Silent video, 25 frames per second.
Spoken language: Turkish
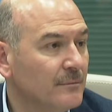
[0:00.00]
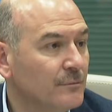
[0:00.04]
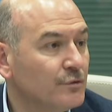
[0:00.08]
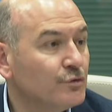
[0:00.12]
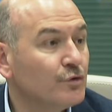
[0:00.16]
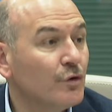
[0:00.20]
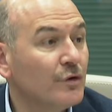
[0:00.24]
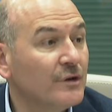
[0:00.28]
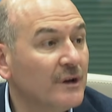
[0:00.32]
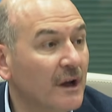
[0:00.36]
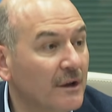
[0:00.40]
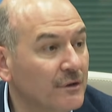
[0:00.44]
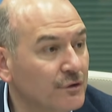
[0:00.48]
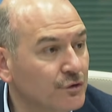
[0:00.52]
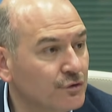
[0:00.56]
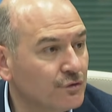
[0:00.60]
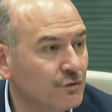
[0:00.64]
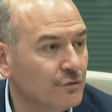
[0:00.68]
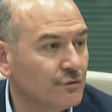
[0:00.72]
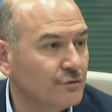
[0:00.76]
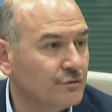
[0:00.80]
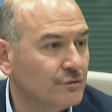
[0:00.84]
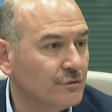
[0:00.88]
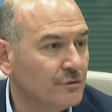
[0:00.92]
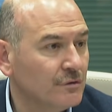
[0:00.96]
Bu çok yanlış
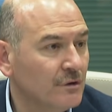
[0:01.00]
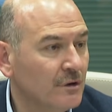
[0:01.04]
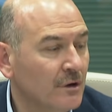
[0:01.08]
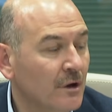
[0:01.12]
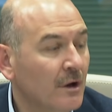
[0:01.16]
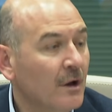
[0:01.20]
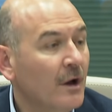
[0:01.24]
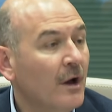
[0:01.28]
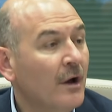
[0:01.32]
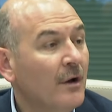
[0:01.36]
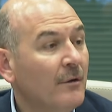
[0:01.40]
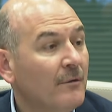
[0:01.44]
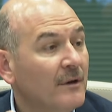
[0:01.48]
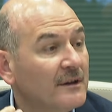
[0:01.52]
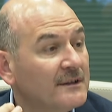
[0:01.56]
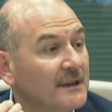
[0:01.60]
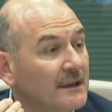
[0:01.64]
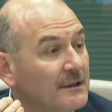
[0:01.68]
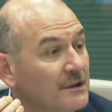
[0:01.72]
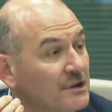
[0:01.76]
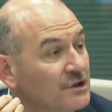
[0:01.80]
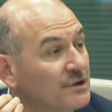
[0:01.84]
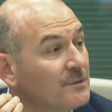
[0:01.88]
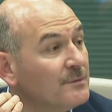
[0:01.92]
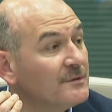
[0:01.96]
olur.
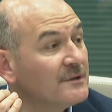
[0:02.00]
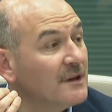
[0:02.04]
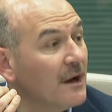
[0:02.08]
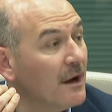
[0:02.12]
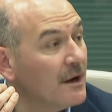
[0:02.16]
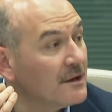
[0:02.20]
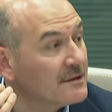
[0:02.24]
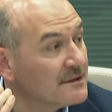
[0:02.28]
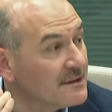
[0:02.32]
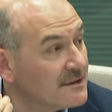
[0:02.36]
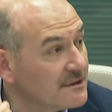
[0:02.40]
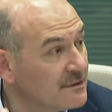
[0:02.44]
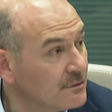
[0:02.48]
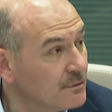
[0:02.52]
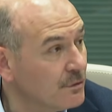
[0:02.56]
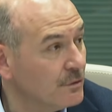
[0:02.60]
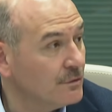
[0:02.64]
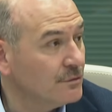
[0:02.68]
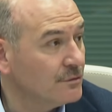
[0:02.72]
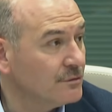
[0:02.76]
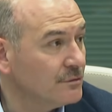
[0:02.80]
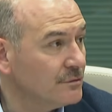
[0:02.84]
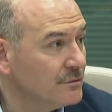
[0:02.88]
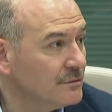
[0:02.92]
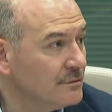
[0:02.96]
Vatandaşımıza haksızlık
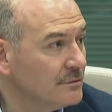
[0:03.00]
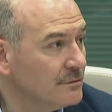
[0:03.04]
olur.